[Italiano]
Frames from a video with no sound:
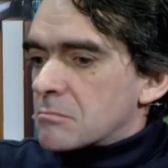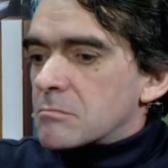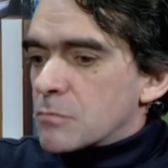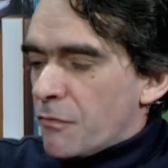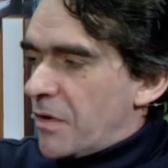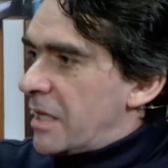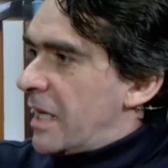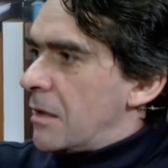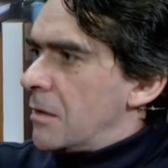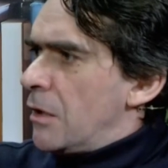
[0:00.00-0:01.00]
non vede
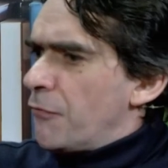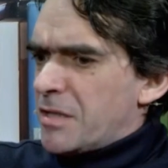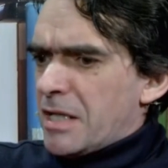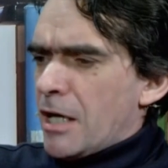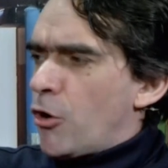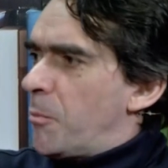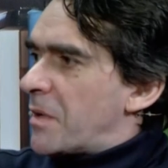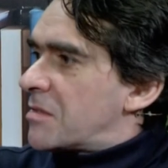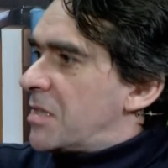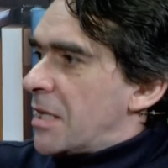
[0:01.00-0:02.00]
né, né, vede né
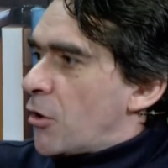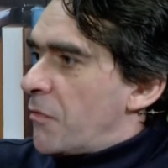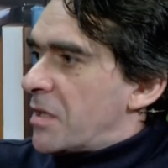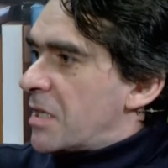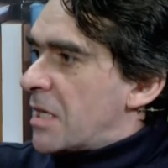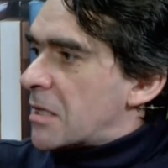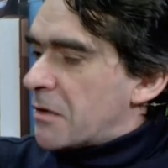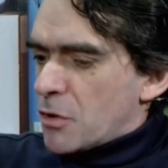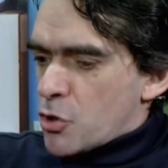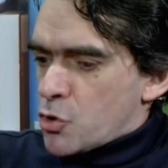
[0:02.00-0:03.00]
copertina, non vede niente,
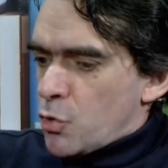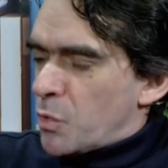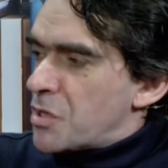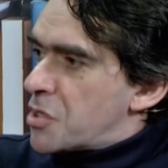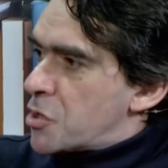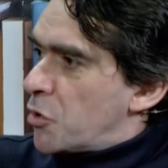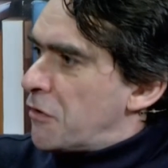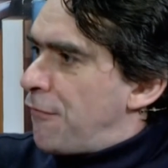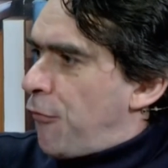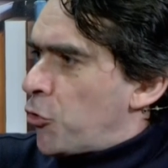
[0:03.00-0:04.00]
vede solo un'incisione
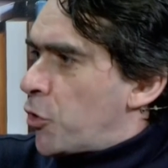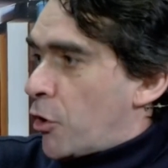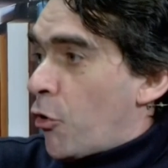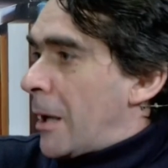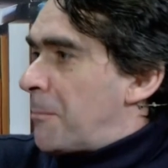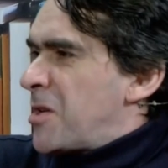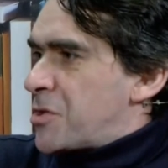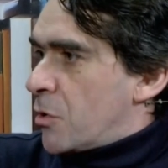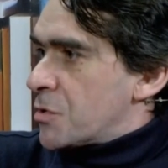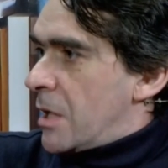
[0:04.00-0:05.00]
in fondo che non
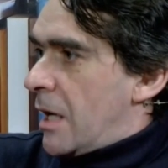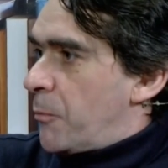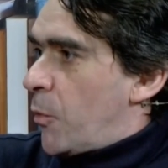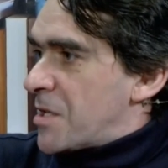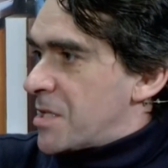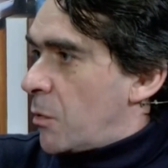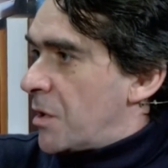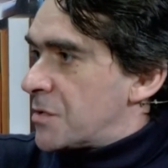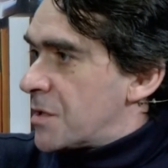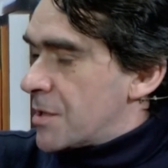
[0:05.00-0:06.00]
capisce cosa può essere
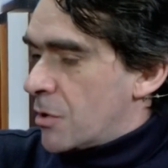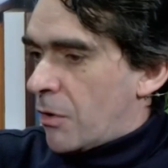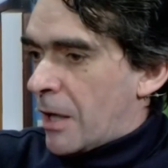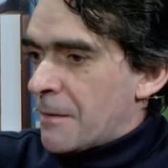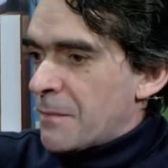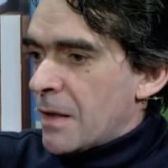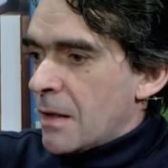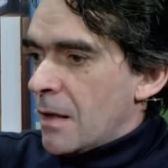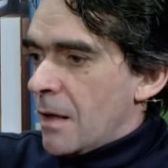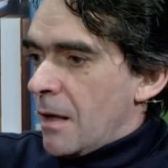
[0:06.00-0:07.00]
quell'incisione
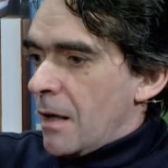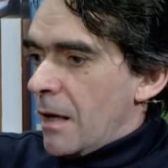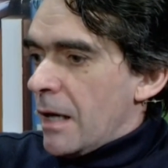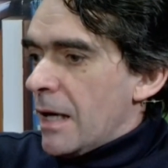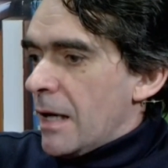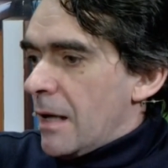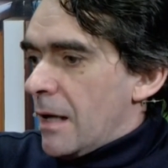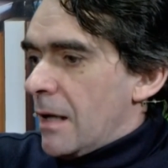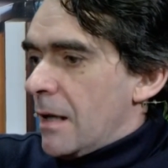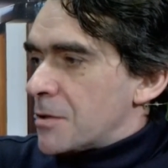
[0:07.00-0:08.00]

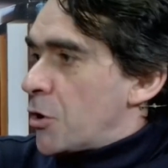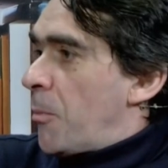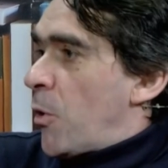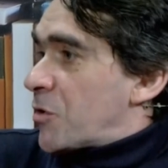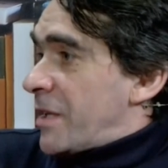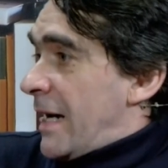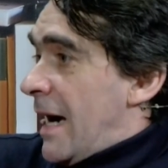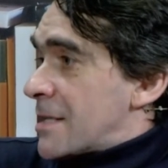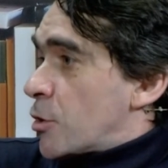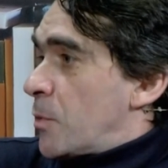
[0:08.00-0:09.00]
e se lo porta a
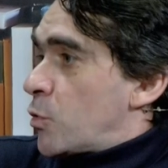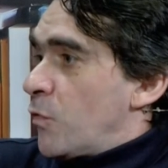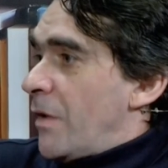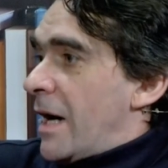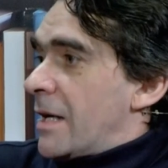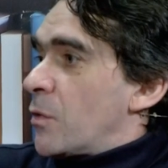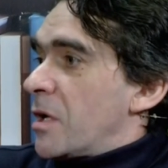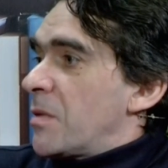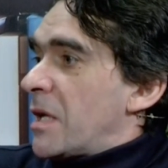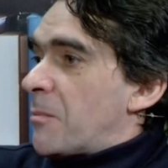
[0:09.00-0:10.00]
casa, come tu vai in una
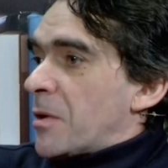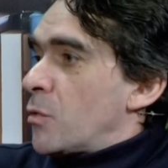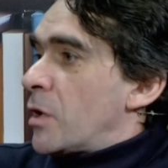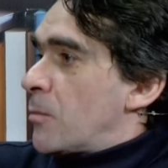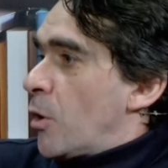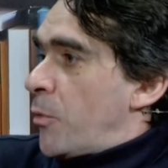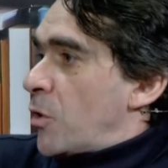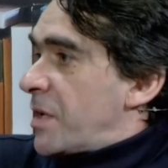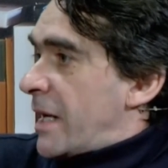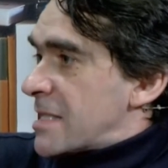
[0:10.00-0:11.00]
libreria, prendi un libro e lo
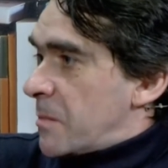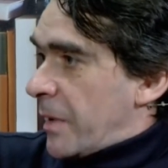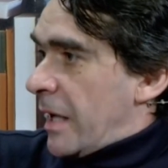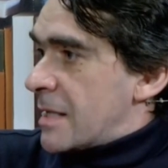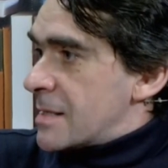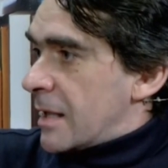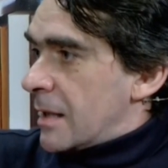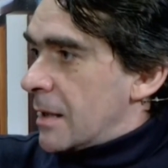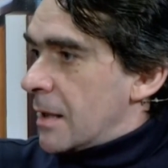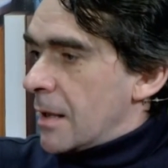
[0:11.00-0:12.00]
porti a casa per
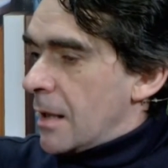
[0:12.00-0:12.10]
leggere.